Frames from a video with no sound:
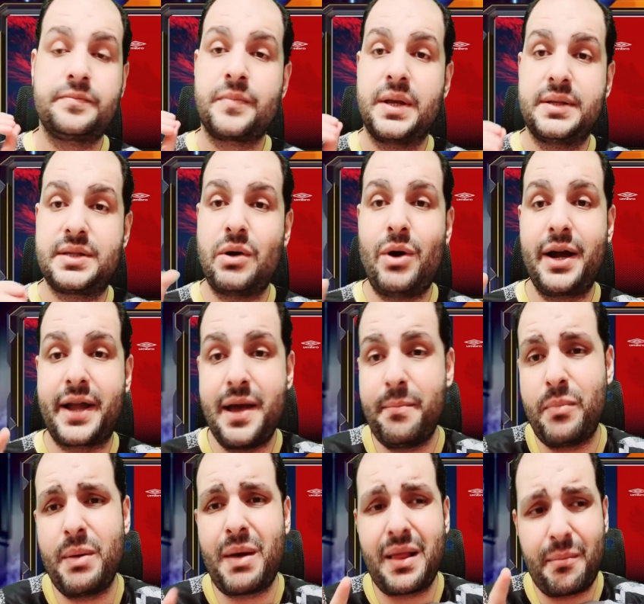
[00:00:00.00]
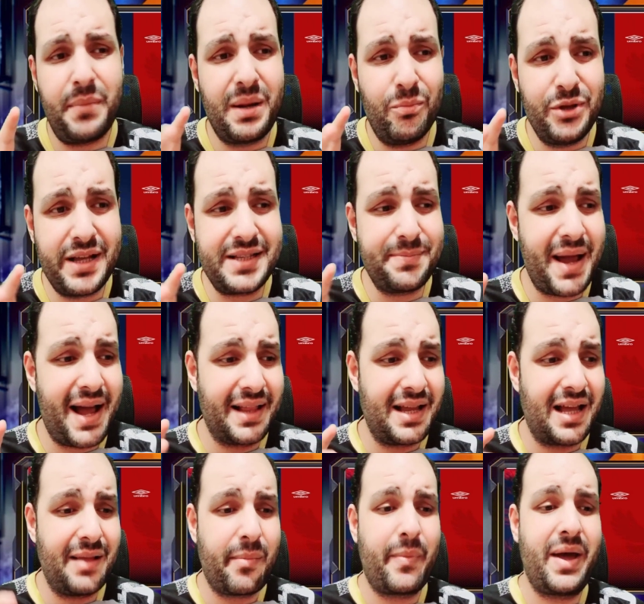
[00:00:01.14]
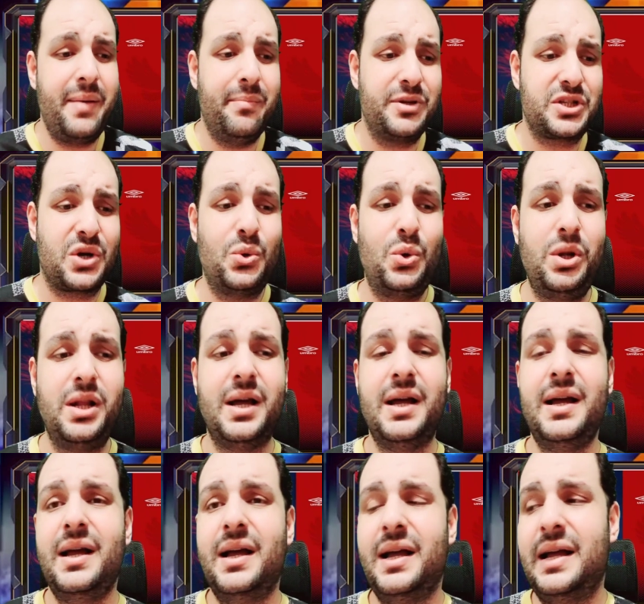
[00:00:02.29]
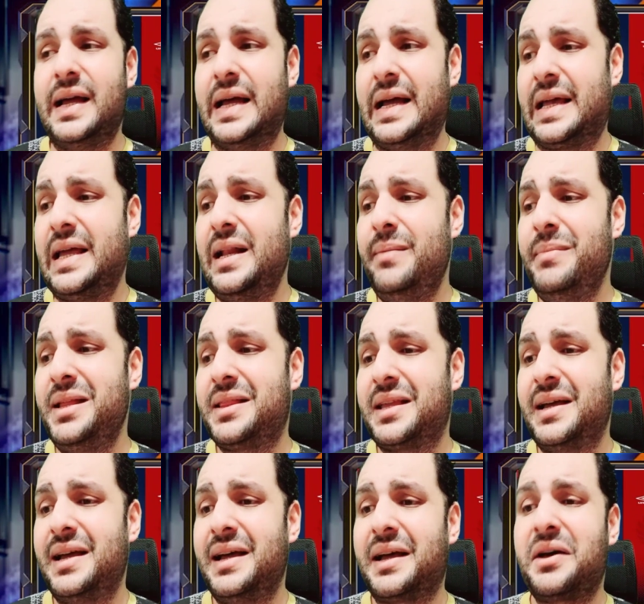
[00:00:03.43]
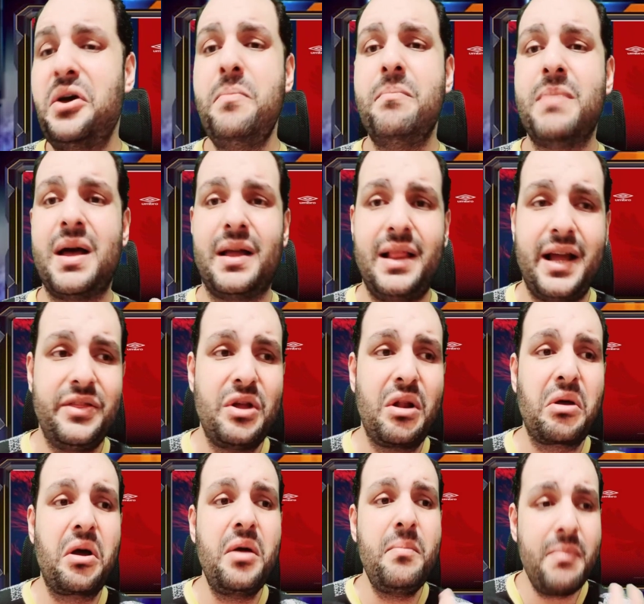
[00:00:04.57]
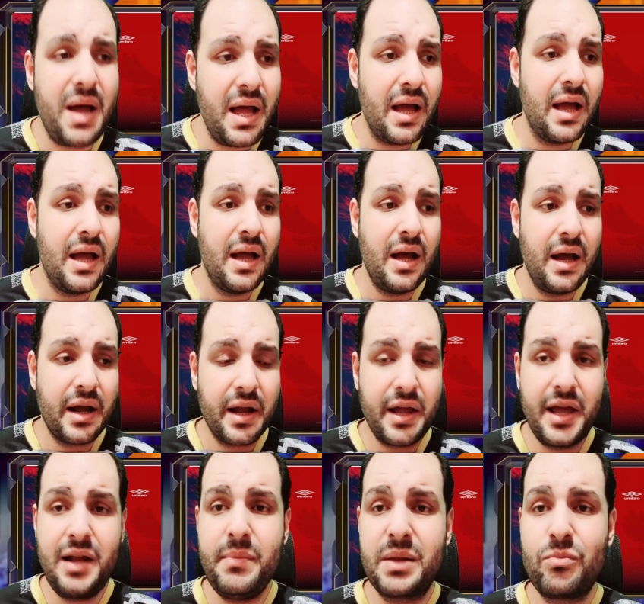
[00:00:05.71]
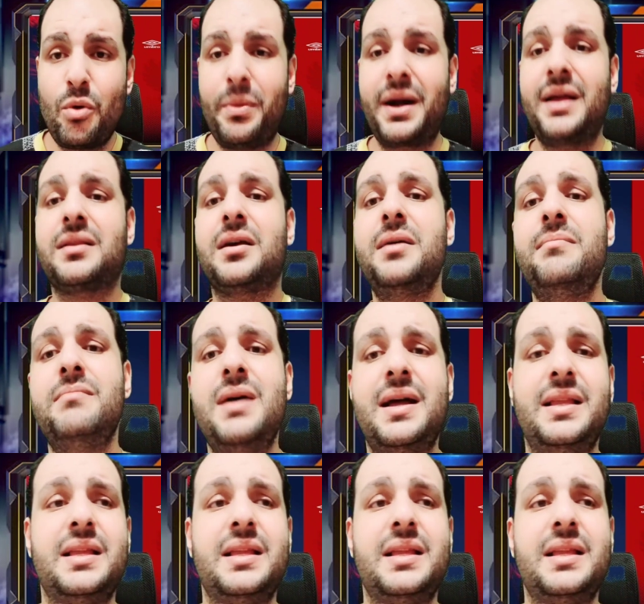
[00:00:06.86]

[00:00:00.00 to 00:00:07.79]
سواء كان بالمناسبة يعني أنا ما بحبش أقول آه، كلمة آه، قمة لأن القمة كلمة مباراة قمة دي